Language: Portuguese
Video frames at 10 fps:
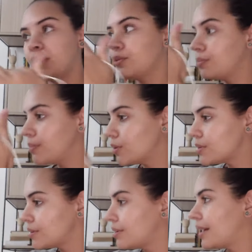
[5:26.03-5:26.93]
O
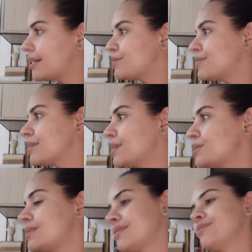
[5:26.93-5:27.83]
meu celular é diferente
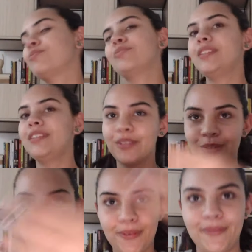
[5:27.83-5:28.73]
do seu, bonito.